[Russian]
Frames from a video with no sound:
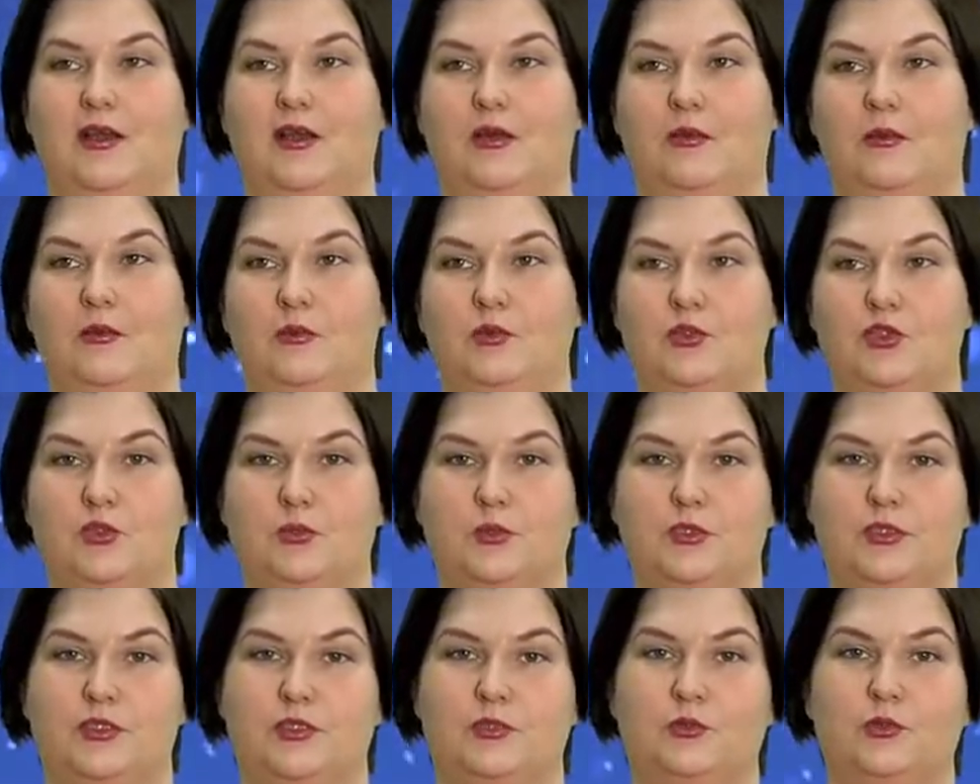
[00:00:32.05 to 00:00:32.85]
э,
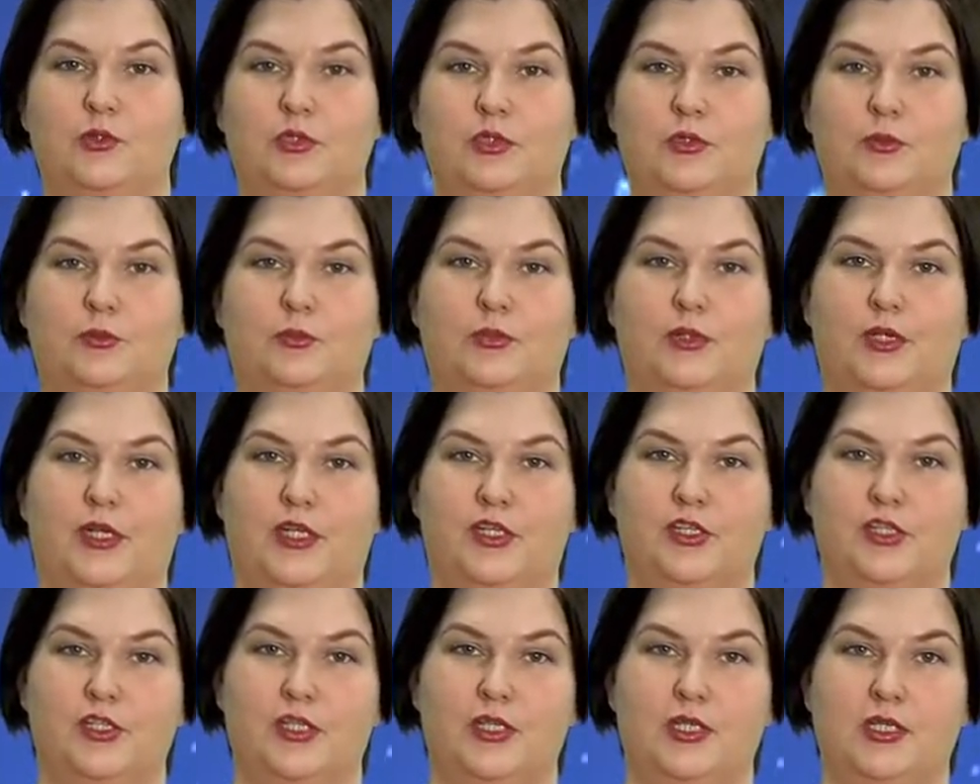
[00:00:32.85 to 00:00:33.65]
может быть, и годом
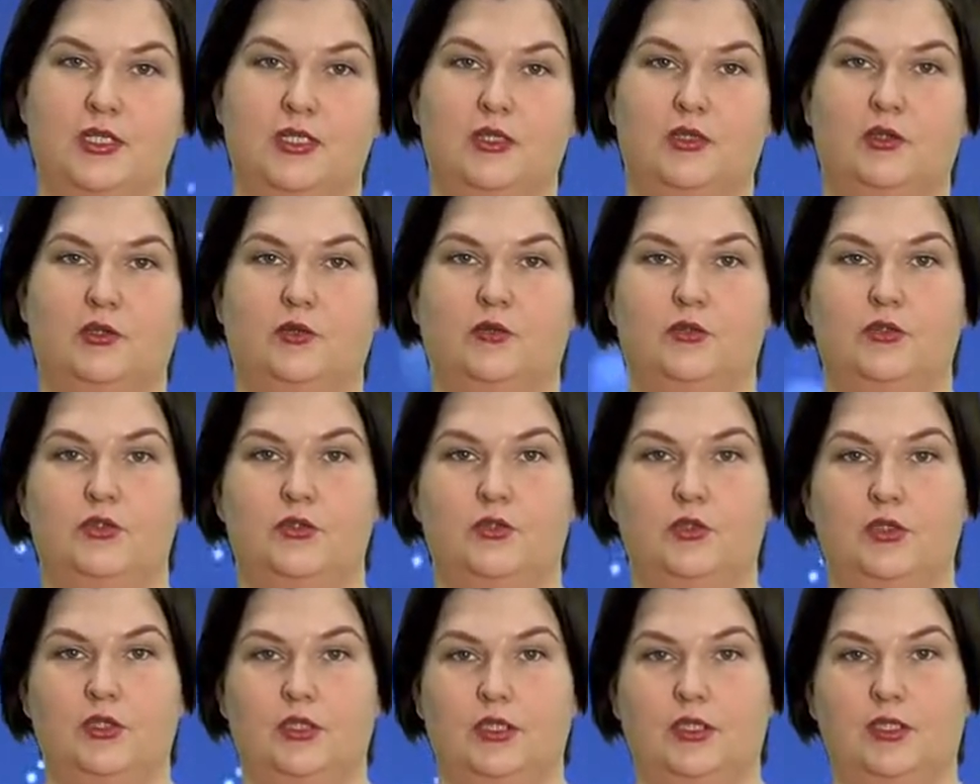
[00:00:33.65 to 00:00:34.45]
поражений, но
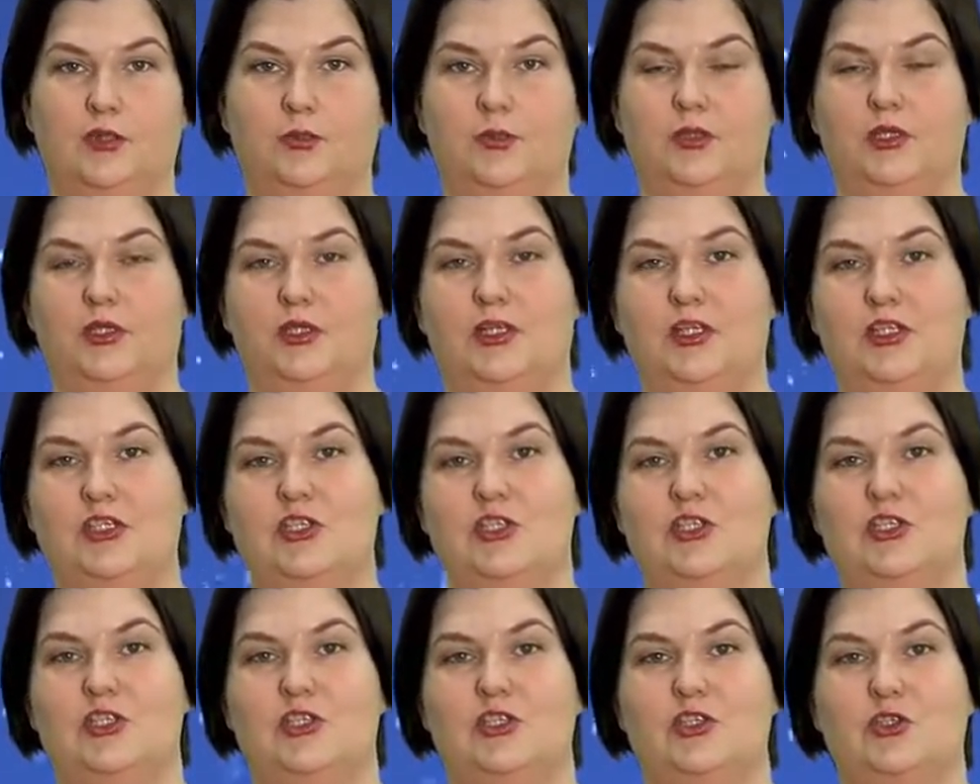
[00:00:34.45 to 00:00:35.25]
все-таки мне
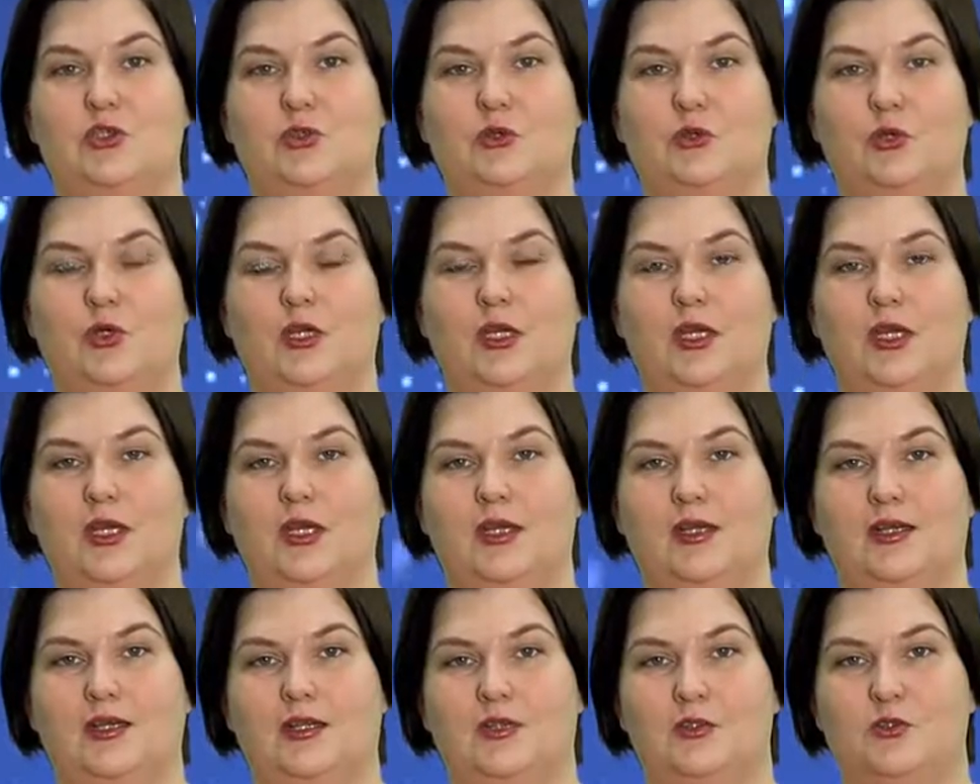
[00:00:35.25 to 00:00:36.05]
кажется, что
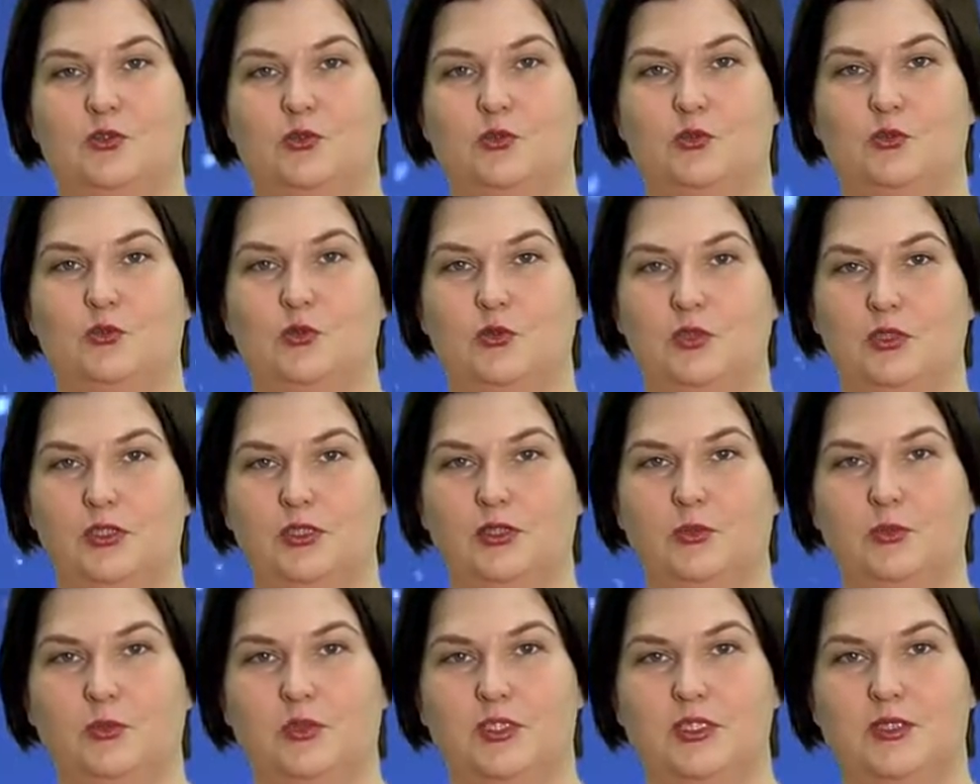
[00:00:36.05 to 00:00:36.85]
к концу
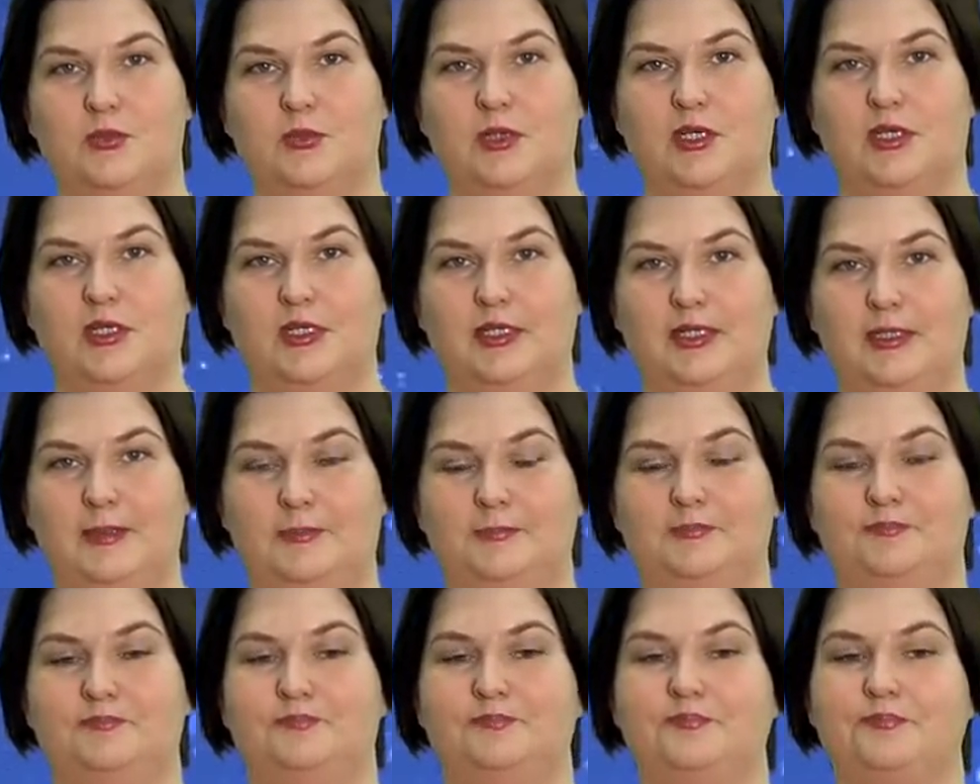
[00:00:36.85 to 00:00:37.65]
года мы смогли